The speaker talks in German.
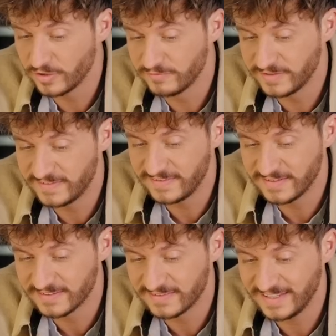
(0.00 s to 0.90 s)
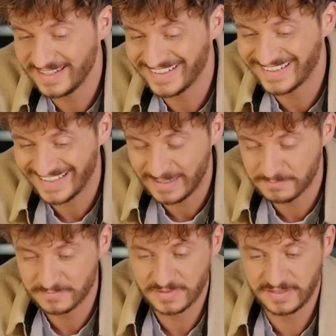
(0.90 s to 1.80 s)
könnten witzige Szenen
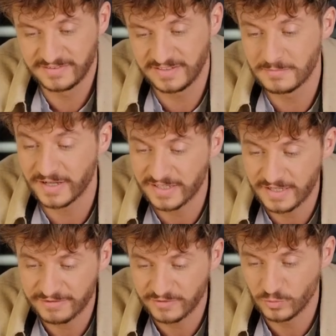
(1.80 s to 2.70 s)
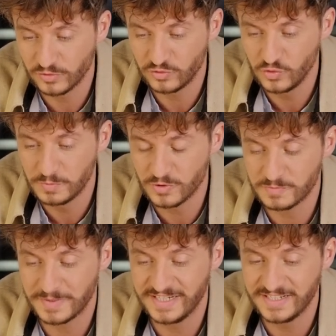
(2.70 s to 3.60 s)
geben, in denen Maria versucht,
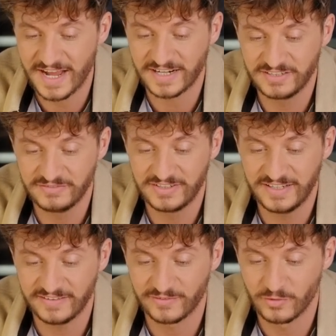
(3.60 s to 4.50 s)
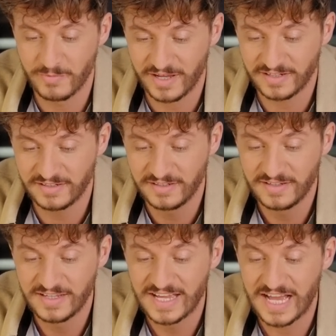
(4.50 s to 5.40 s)
typisch Berliner Aktivitäten zu machen,
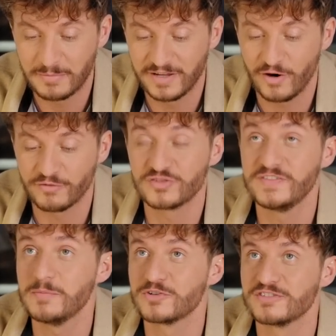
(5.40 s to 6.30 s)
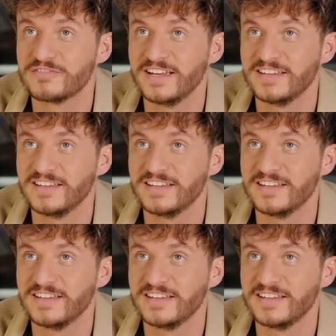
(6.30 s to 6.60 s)
aber auf schwäbische